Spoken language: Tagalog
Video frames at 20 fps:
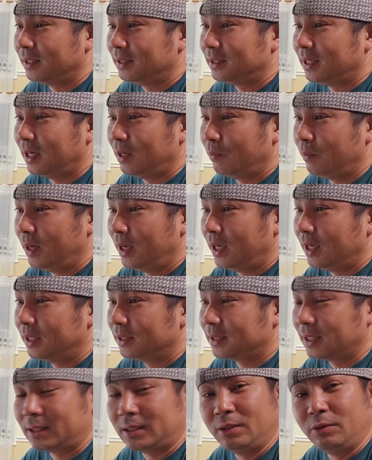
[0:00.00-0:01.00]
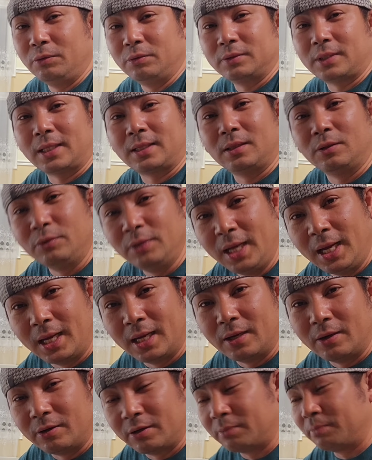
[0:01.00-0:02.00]
Dalawa, tatlo, tatlo
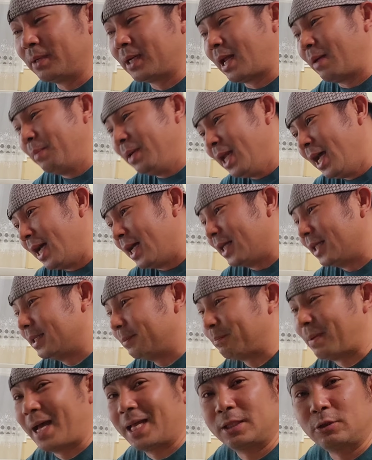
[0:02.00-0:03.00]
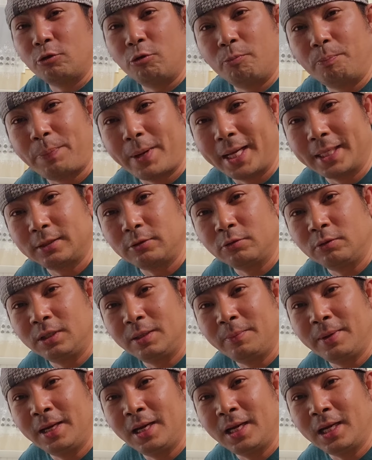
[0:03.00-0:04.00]
na, or marami na. Patong-patong
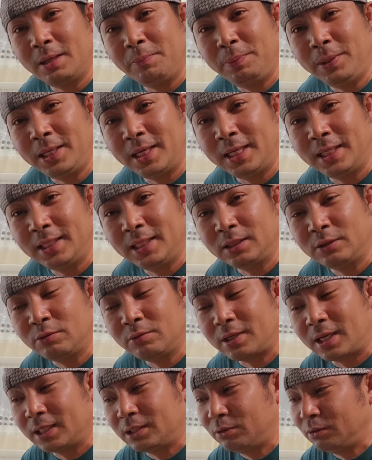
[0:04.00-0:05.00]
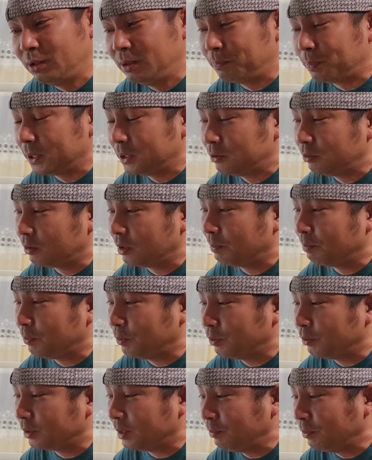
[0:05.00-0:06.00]
na mga kaibigan, itong kaso ni Pastor
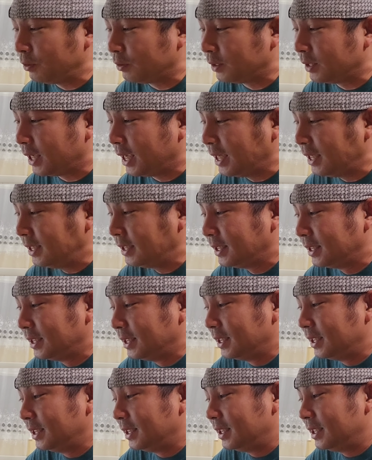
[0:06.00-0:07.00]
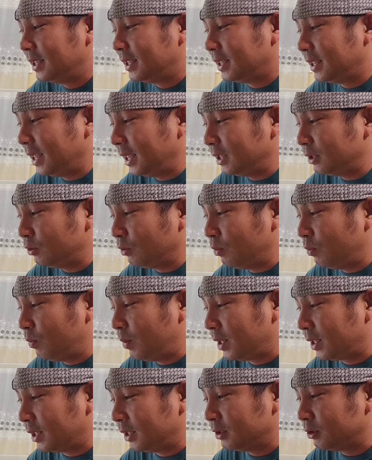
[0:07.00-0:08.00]
Apollo Quibloy, ha? Na itong
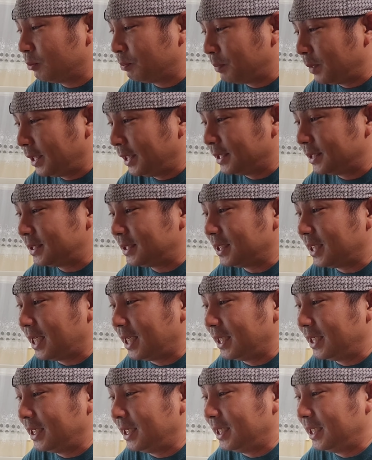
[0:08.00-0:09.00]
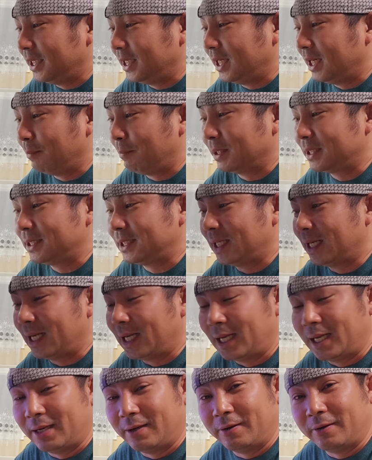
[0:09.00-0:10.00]
warrant of arrest ay inilabas na
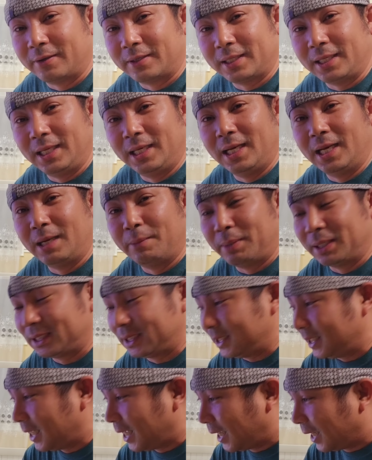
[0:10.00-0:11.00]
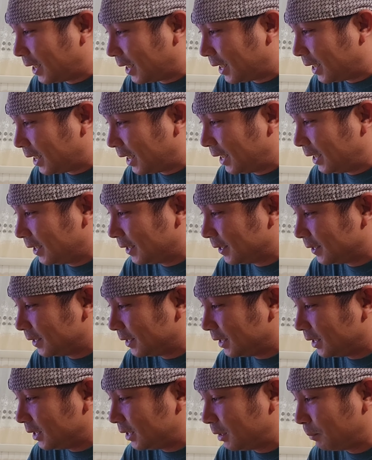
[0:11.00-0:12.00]
nga, or ilalabas na, ha?
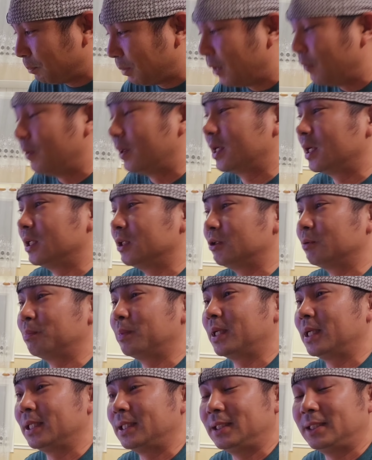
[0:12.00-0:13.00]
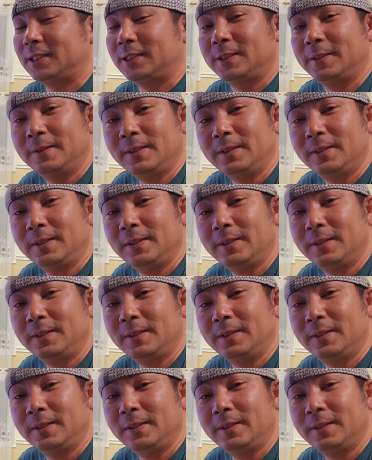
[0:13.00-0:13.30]
Isa pang warrant of arrest.